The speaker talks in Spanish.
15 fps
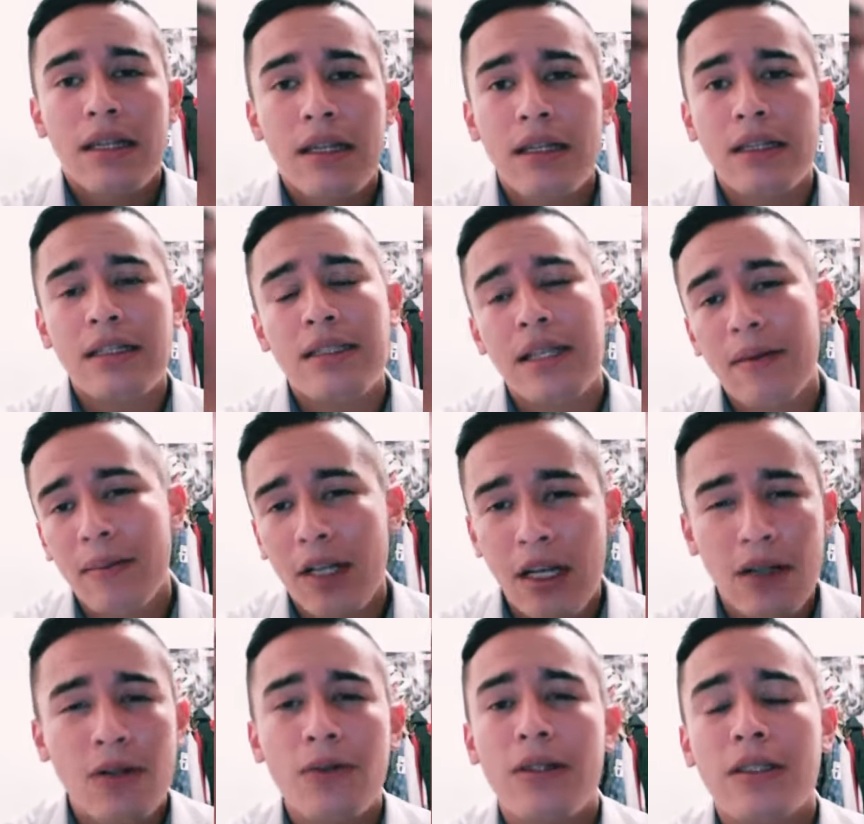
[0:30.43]
y se
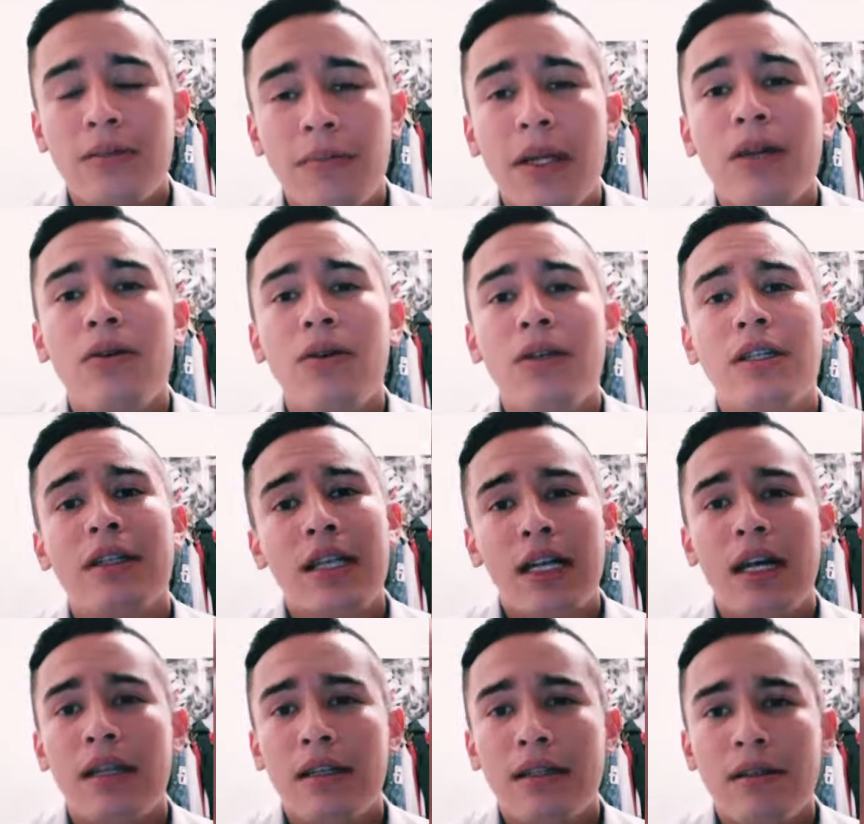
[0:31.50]
miran a un espejo y
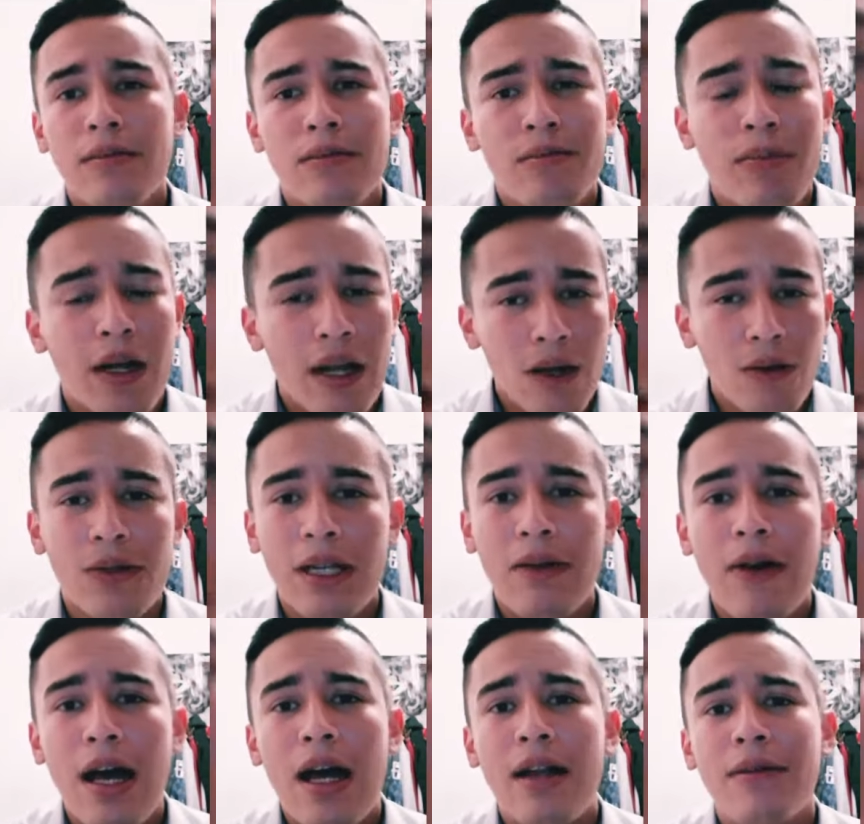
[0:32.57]
digan para dónde
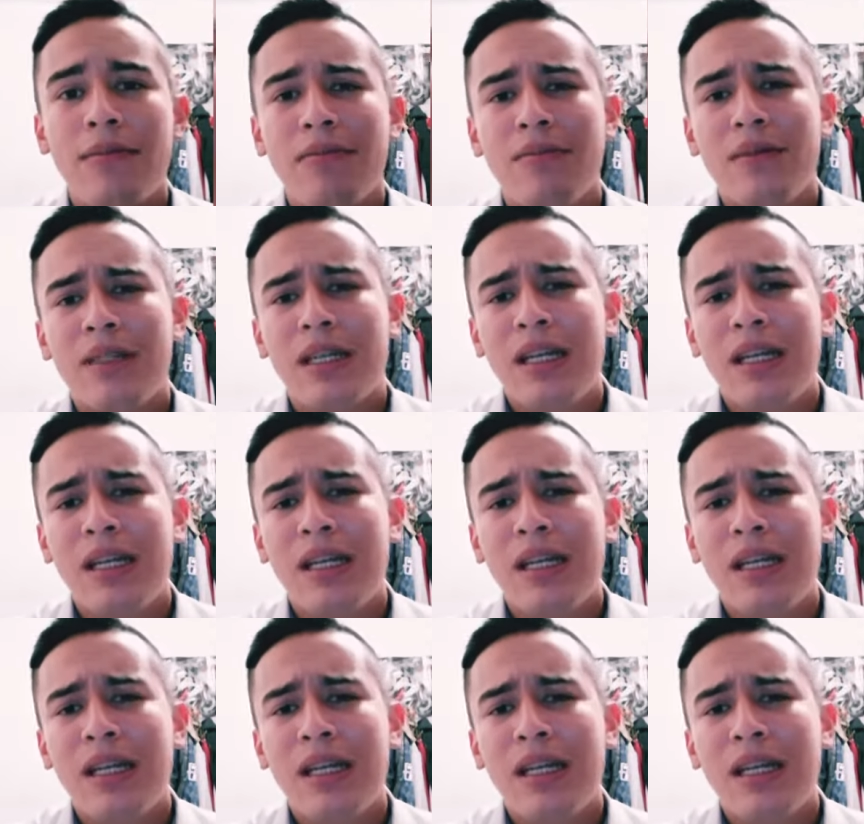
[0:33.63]
van,